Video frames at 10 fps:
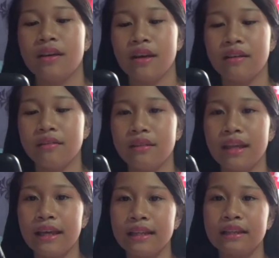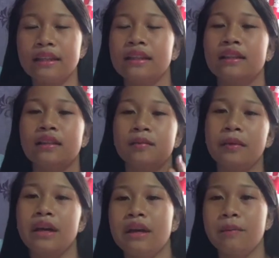And then,
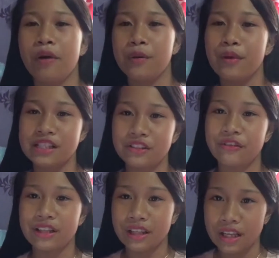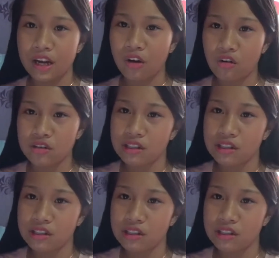my boy best friend din ako,